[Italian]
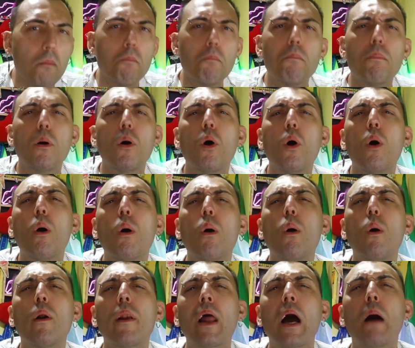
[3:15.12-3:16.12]

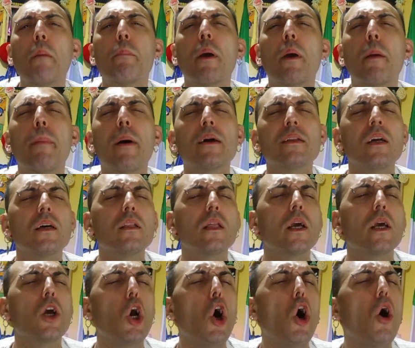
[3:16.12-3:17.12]
Buona pepata de
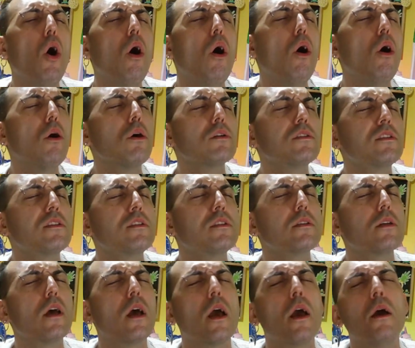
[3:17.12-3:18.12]
cozze,